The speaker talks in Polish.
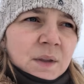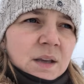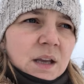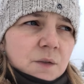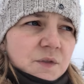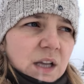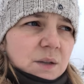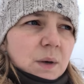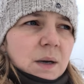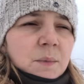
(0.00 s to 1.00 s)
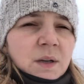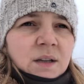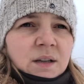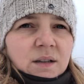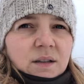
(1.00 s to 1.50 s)
Jak wsiadłam,
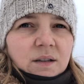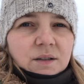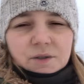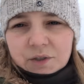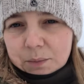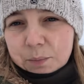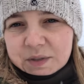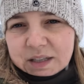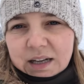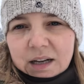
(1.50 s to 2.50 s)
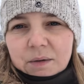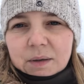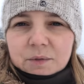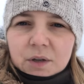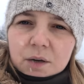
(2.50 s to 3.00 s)
e, coś tam
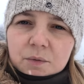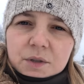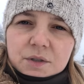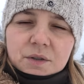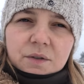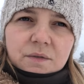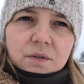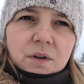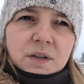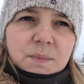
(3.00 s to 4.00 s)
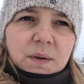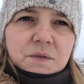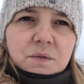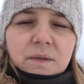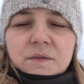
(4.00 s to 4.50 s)
poskakałam, trochę ujeżdżeniowo
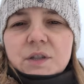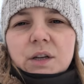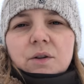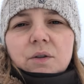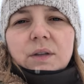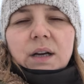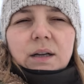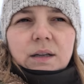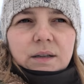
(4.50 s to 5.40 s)
sprawdziłam w trzech chodach.